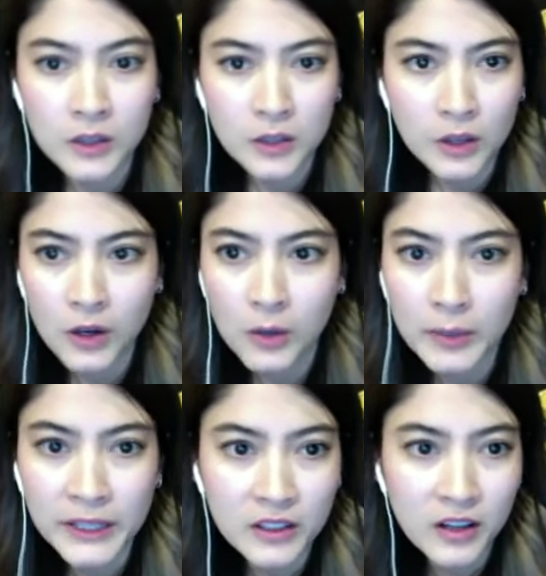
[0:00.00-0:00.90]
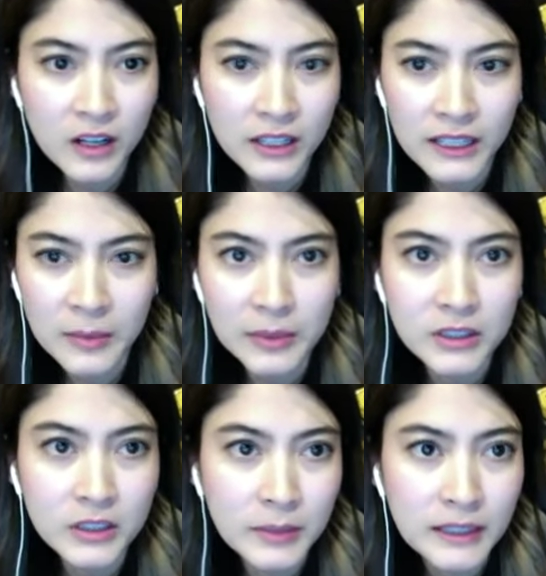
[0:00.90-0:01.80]
โอ้ my god อะไรมัน
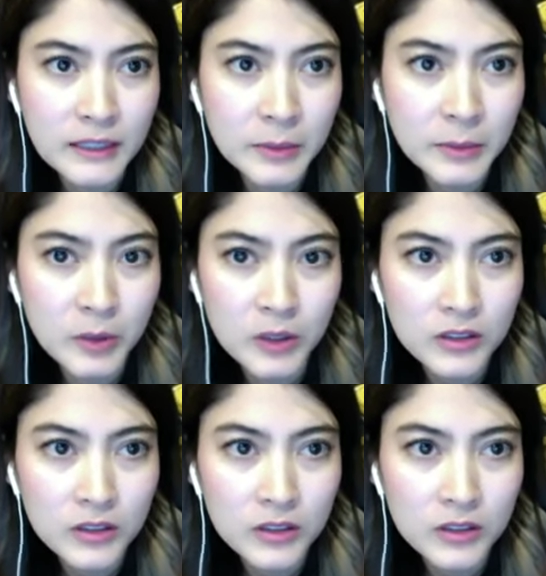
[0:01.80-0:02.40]
ขึ้นมาจะไม่หมด